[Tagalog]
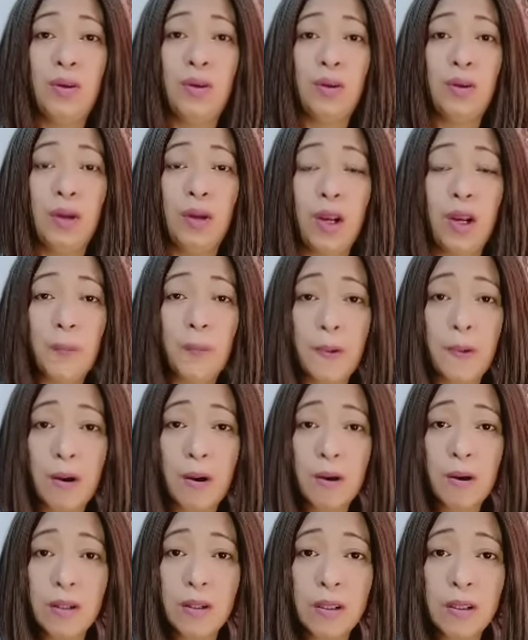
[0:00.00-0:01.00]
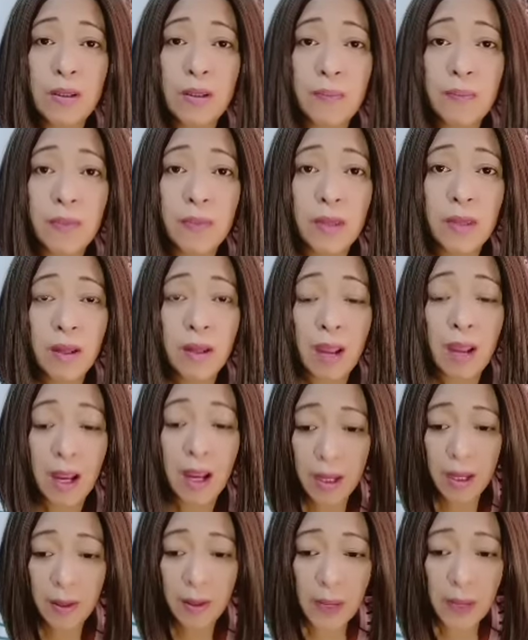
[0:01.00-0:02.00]
Ano po?
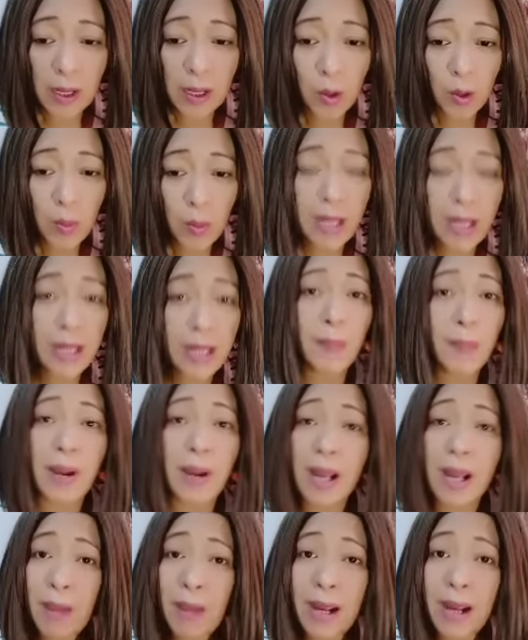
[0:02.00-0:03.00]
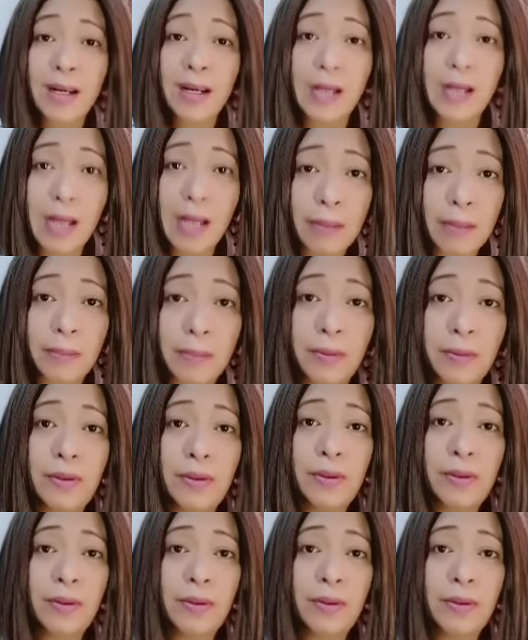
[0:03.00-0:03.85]
Ay, pag gumaling na, baka ma-in love.